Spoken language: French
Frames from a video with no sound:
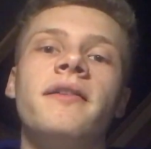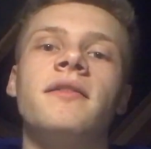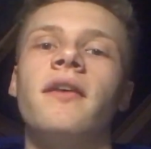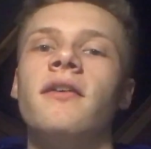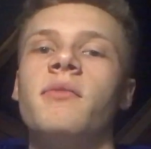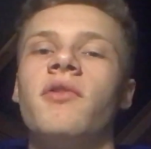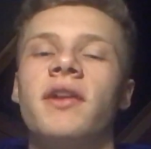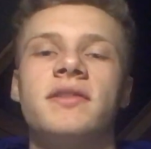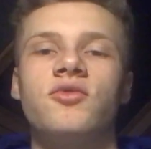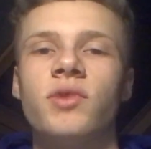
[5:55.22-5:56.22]
bah,
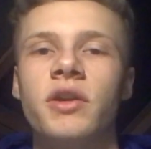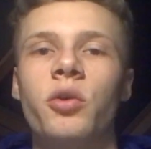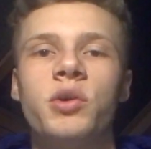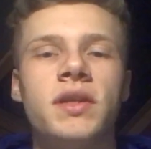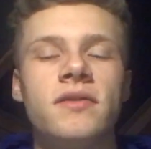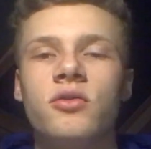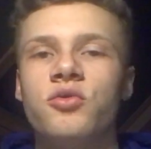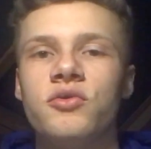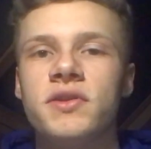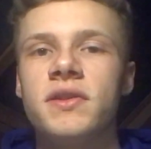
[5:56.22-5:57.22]
C'est tous les gros sites
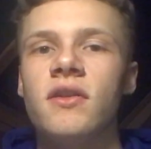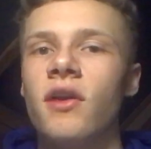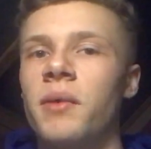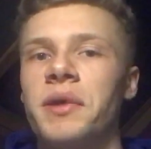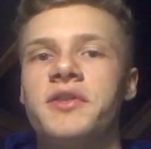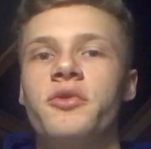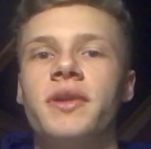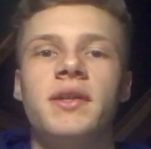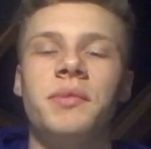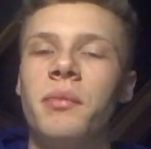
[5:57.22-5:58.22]
du style Amazon,
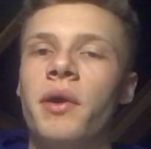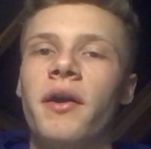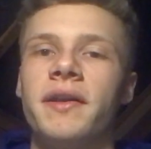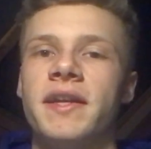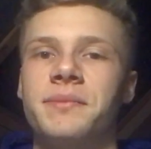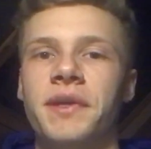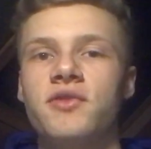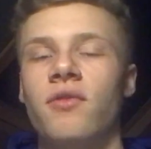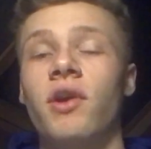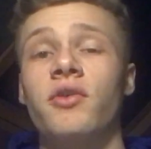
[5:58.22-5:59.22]
Alibaba, AliExpress.
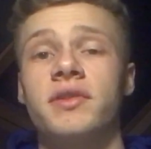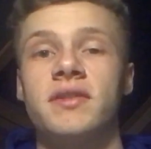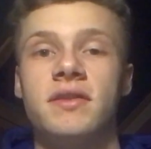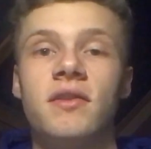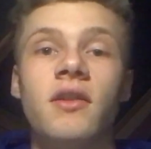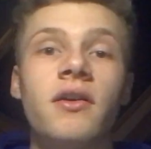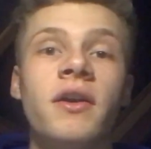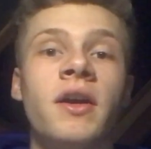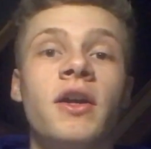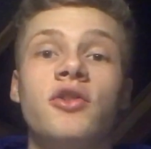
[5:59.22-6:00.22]
Tu vas voir dans ces sites-là,
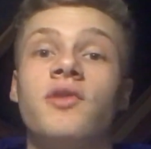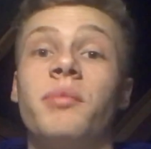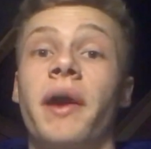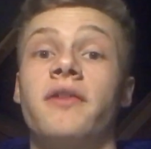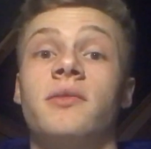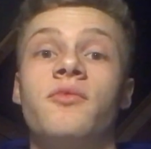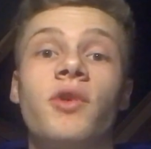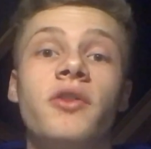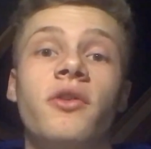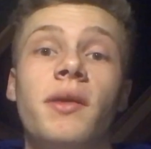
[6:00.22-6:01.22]
tu vas par exemple
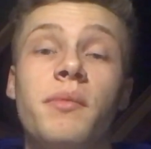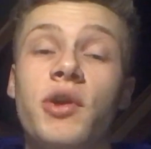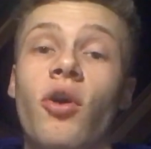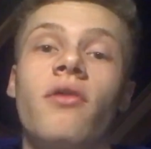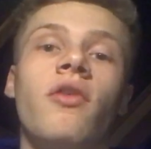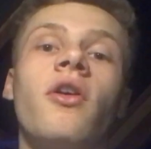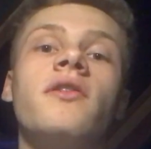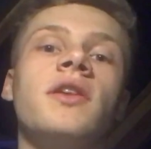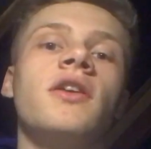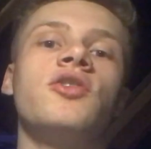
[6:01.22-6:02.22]
voir dans les meilleures
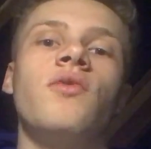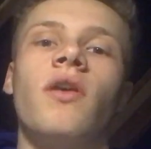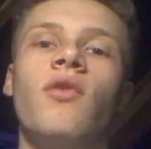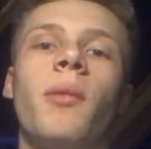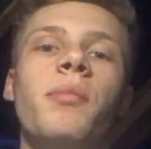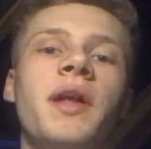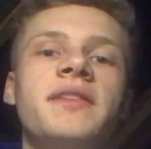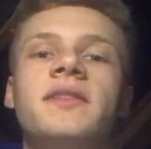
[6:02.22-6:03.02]
ventes et là, tu vas avoir plein